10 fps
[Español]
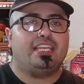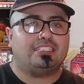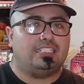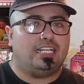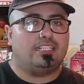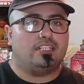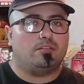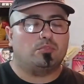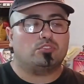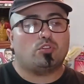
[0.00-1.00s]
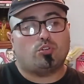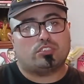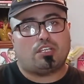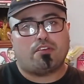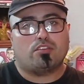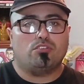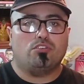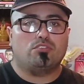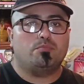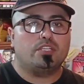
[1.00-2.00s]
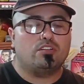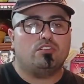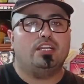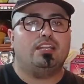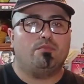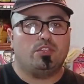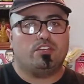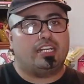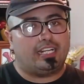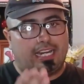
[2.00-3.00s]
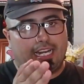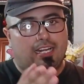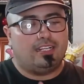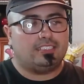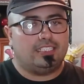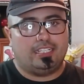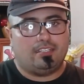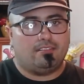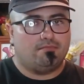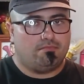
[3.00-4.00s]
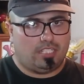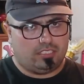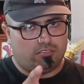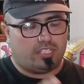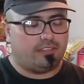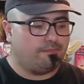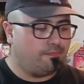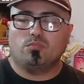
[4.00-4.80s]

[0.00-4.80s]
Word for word: y así la tendremos o sábado o domingo el vídeo en el canal. Así que atentos ahí.